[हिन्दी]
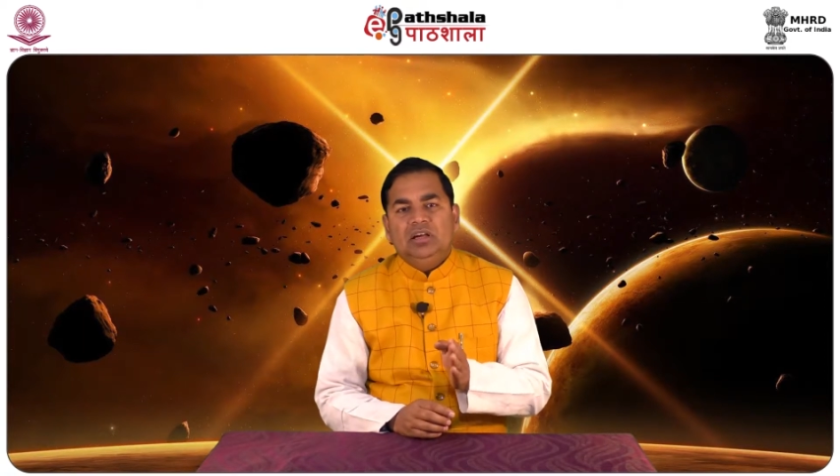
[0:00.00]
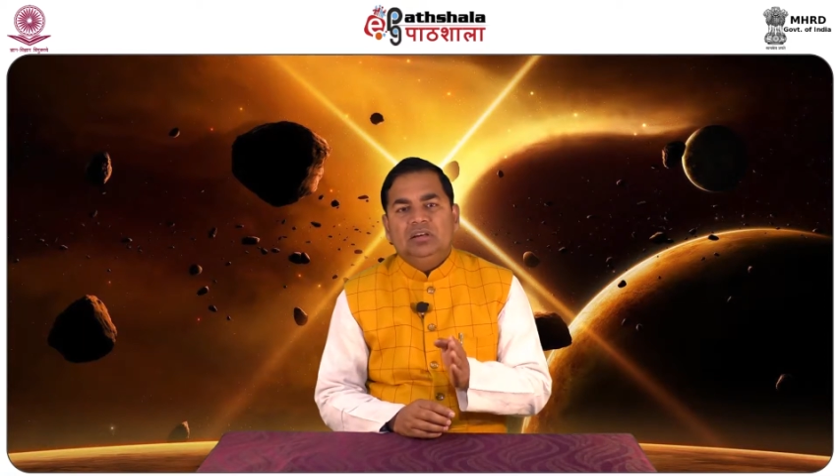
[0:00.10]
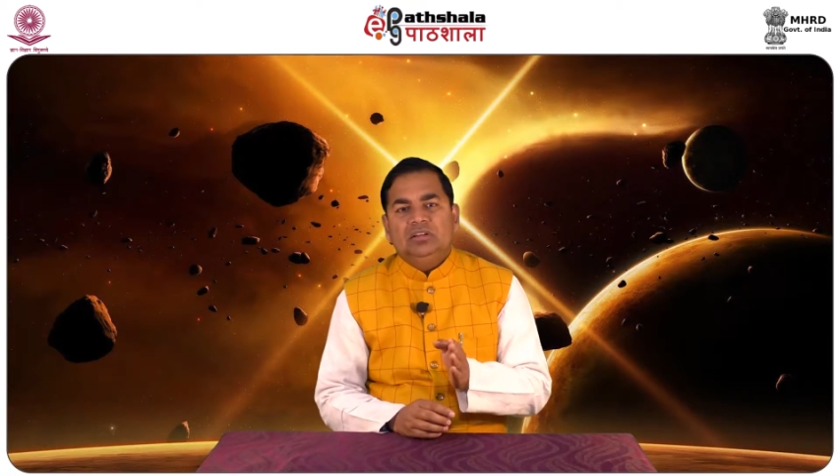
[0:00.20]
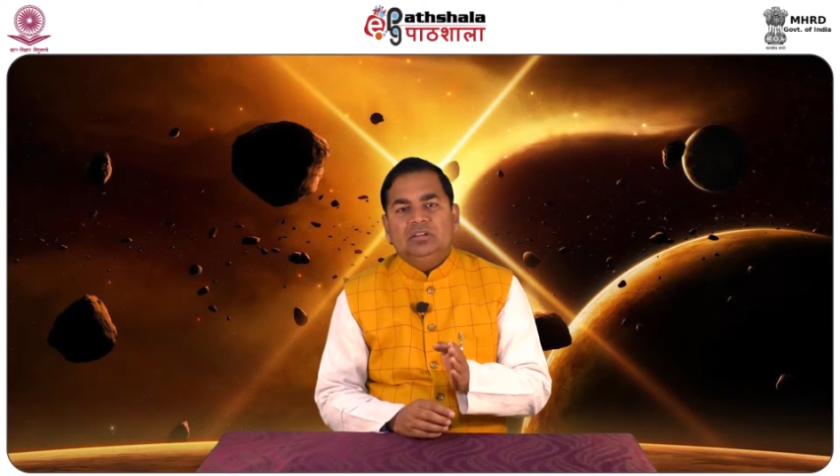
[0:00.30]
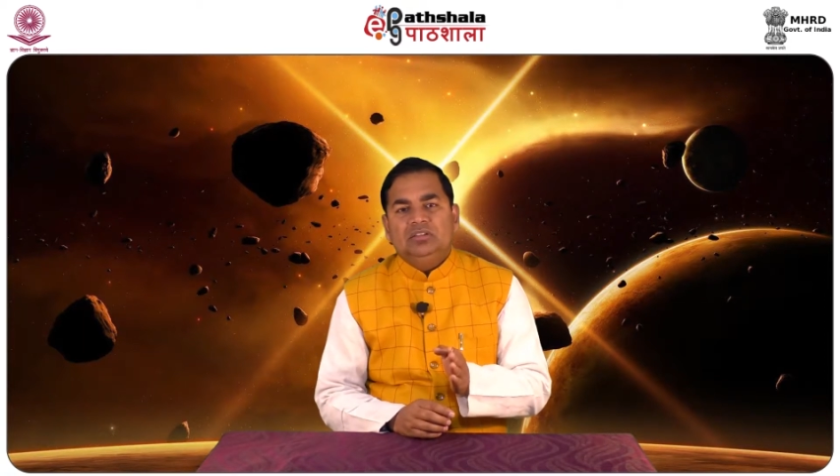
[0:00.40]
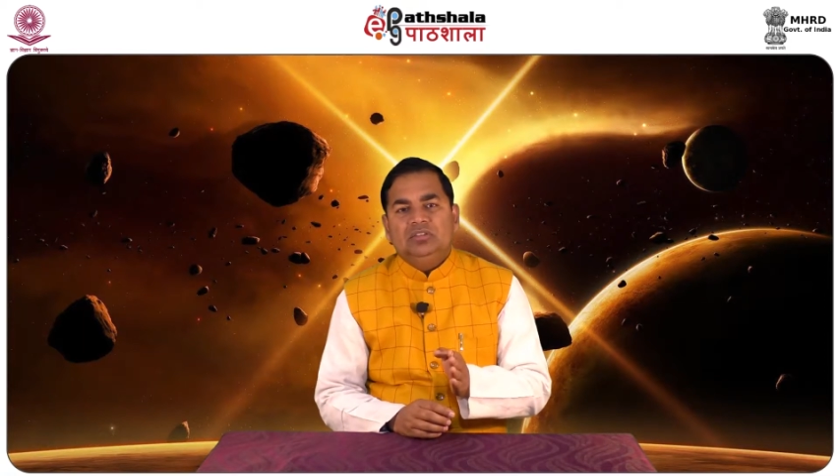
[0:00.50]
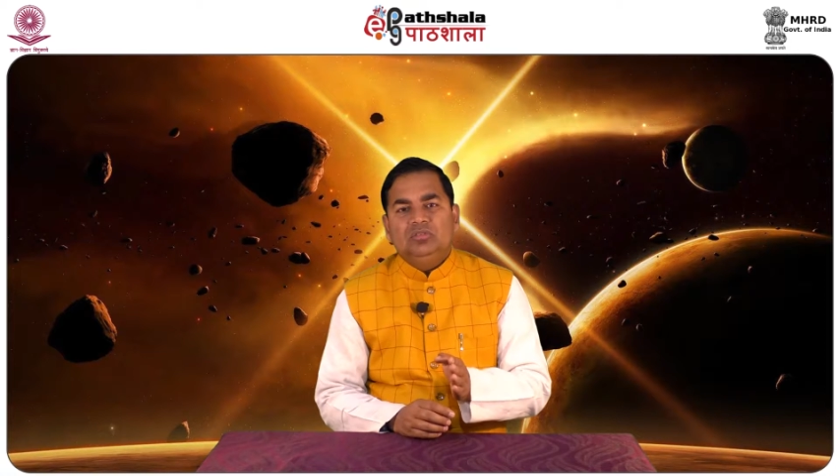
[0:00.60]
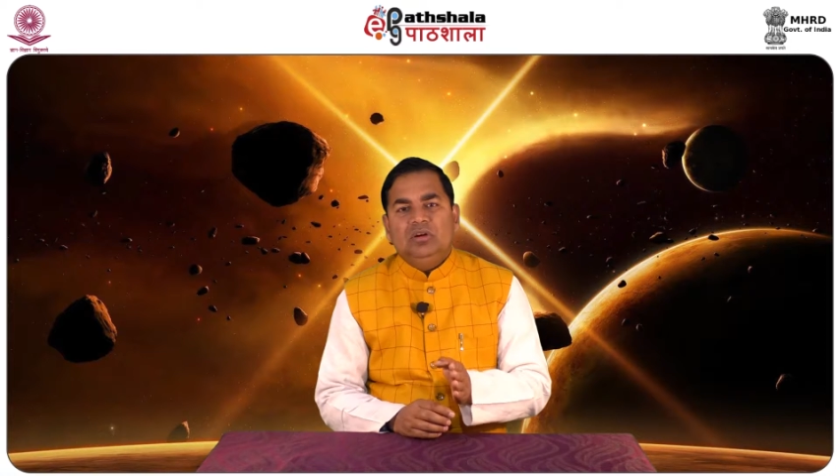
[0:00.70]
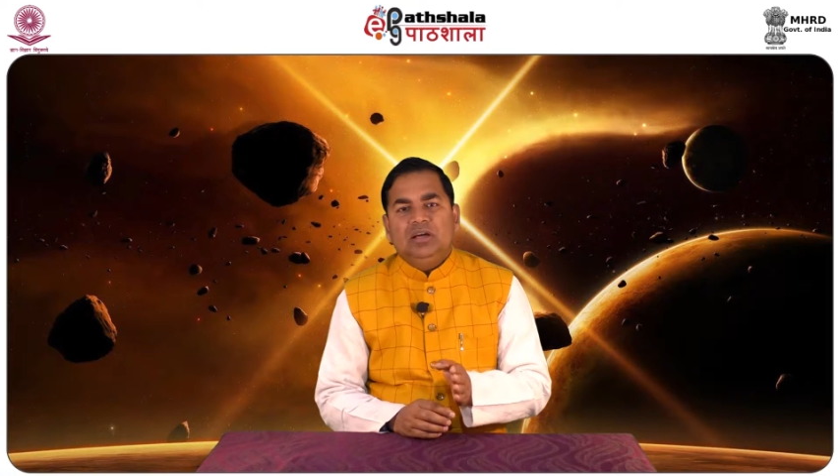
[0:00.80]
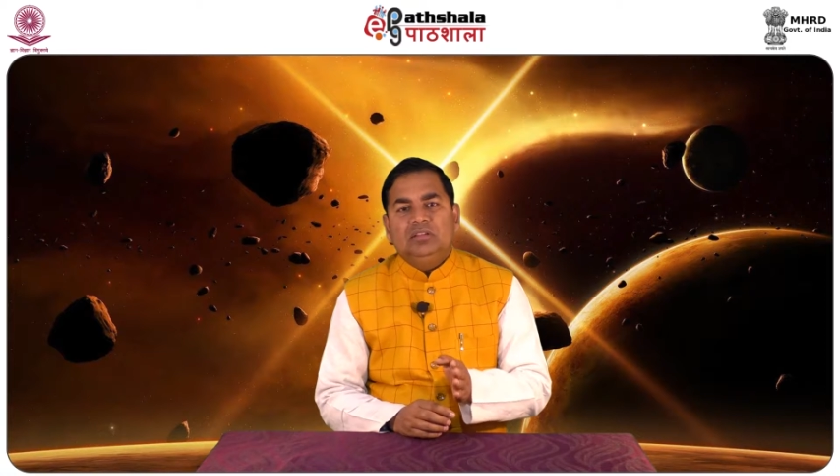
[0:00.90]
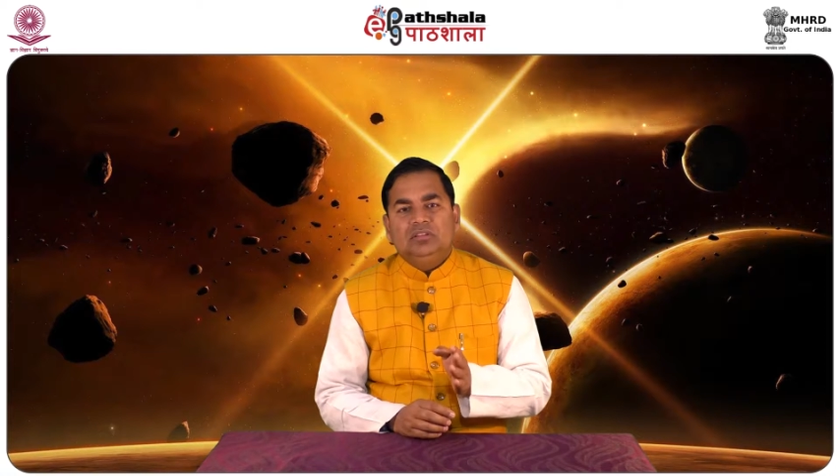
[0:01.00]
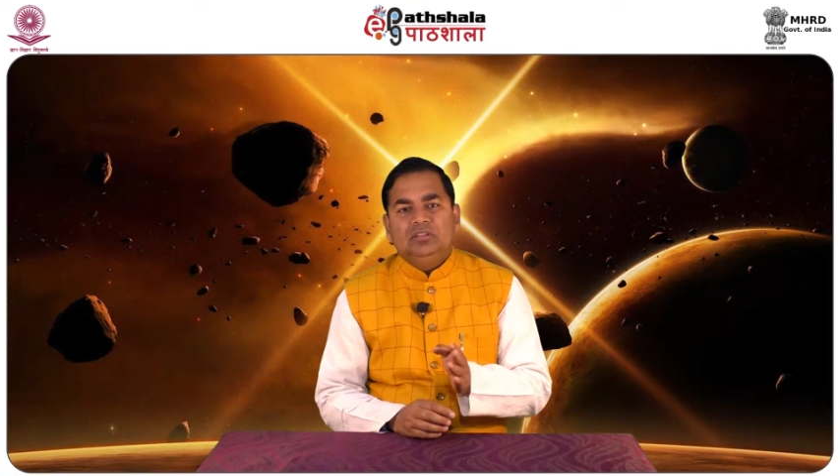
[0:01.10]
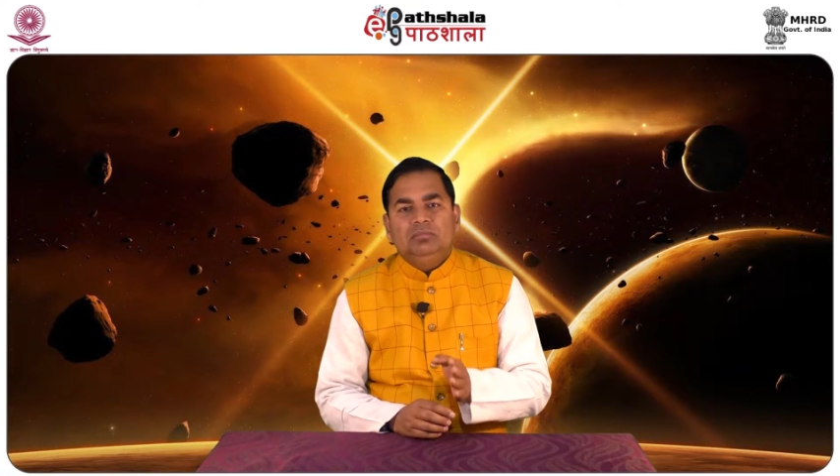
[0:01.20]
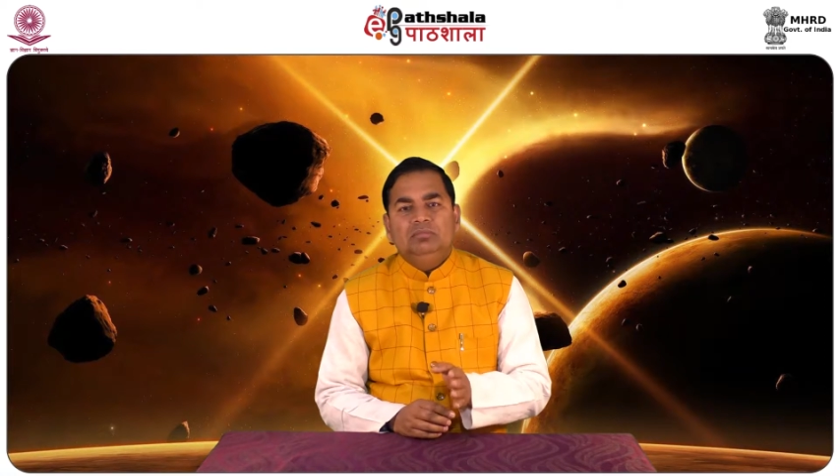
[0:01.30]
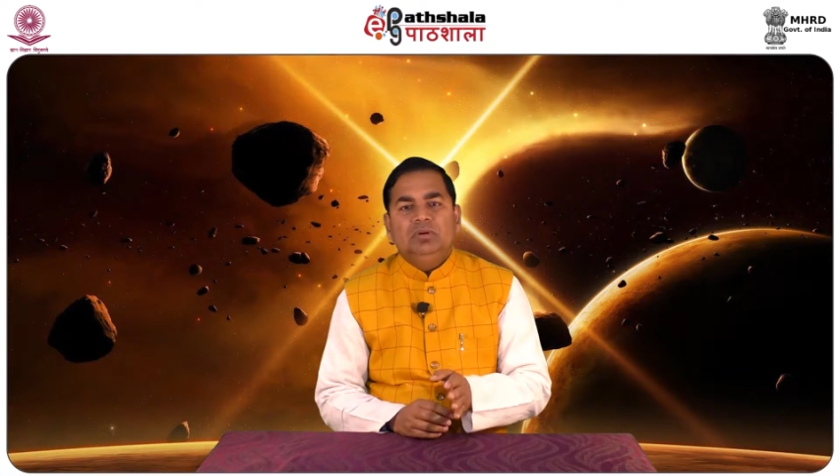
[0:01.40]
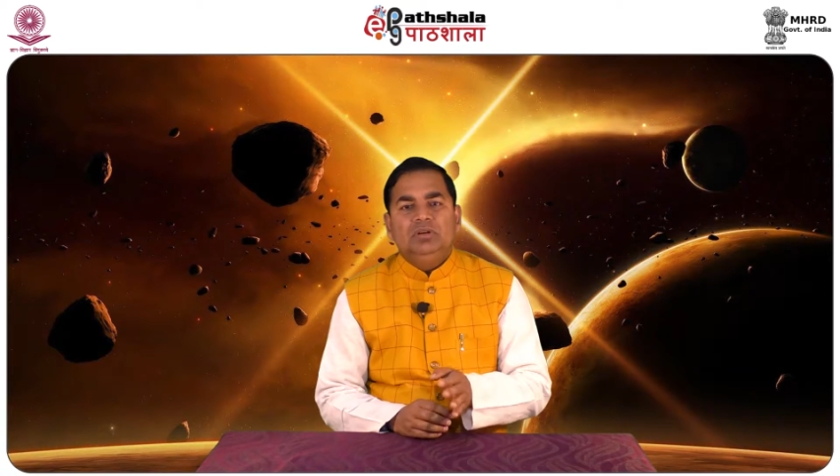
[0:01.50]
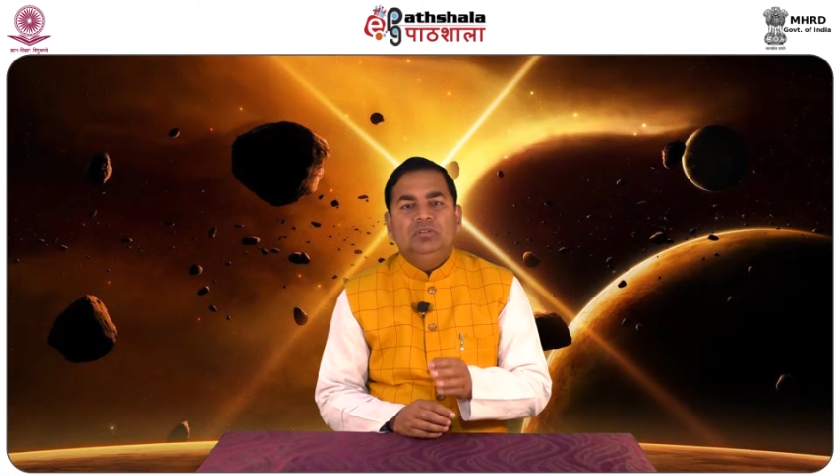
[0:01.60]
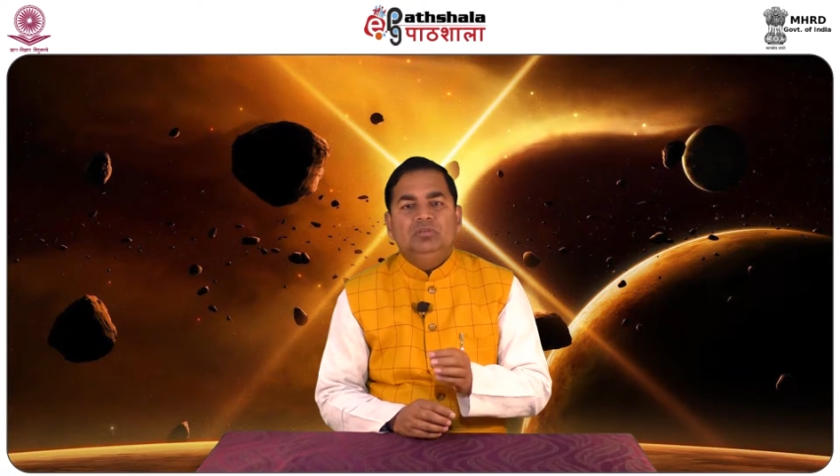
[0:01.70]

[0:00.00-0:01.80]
अग्रत्वात् लंबन